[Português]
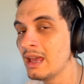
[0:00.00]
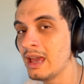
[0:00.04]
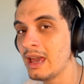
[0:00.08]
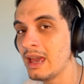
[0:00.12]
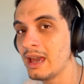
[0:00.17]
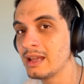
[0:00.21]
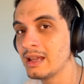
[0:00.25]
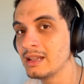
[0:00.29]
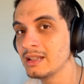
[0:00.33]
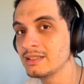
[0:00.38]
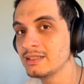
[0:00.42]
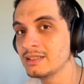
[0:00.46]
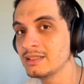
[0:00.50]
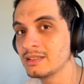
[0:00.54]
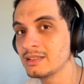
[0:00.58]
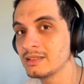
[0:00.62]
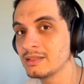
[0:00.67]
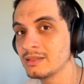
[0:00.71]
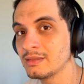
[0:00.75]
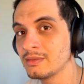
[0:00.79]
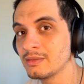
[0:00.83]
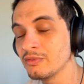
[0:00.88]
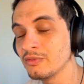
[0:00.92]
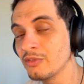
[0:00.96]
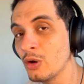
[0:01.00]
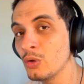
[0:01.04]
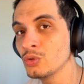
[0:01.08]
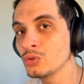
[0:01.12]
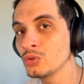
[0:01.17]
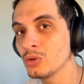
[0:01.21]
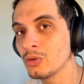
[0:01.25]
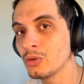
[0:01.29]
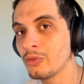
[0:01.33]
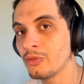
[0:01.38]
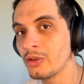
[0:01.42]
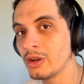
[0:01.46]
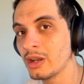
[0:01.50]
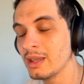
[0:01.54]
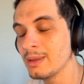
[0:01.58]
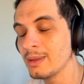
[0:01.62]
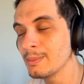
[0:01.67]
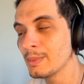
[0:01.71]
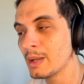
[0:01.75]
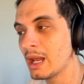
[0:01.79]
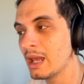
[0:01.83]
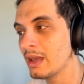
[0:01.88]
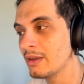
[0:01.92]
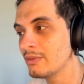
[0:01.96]
elas vão sofrer em
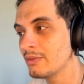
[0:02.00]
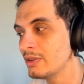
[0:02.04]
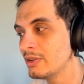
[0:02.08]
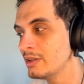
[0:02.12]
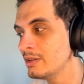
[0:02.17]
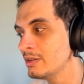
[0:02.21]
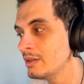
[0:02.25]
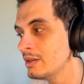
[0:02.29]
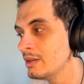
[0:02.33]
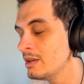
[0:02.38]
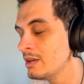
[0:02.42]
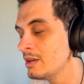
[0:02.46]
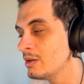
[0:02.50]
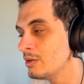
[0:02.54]
breve hein?